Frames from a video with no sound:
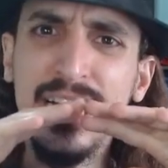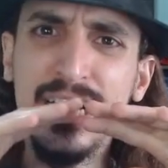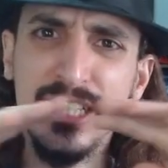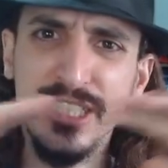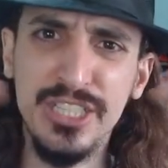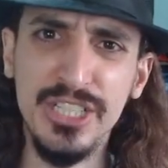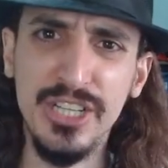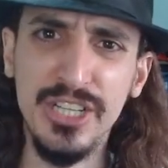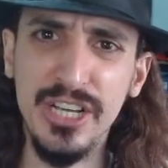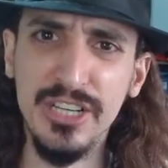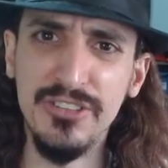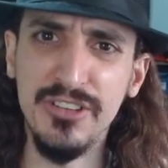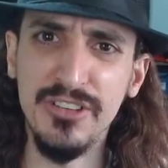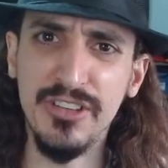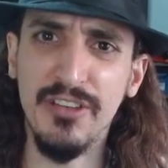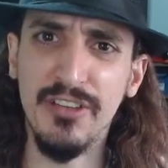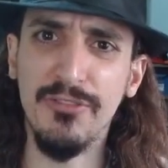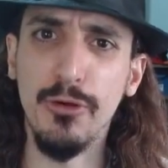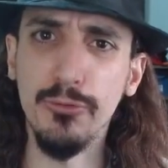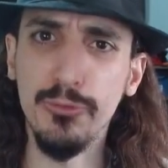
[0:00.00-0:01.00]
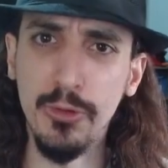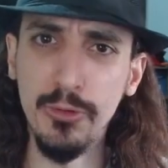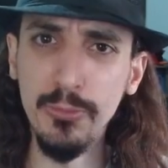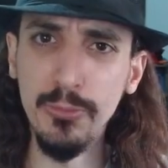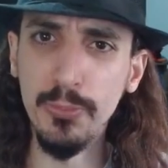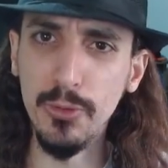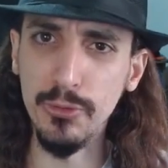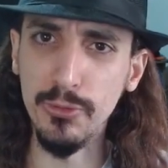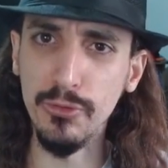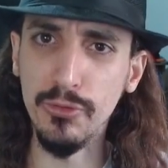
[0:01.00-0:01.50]
gigante, que está faltando
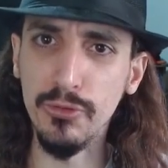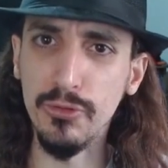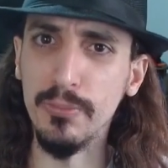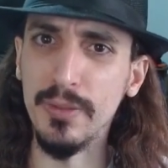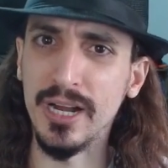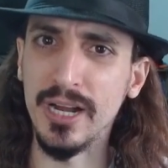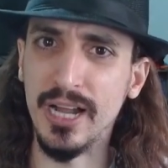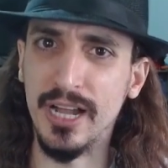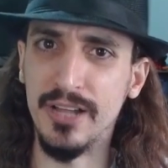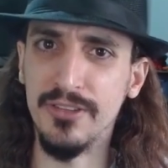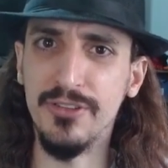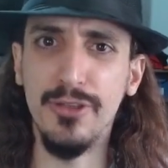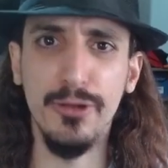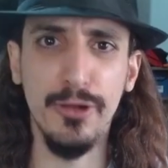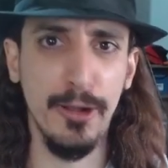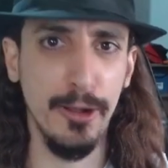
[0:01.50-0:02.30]
produto no mercadinho,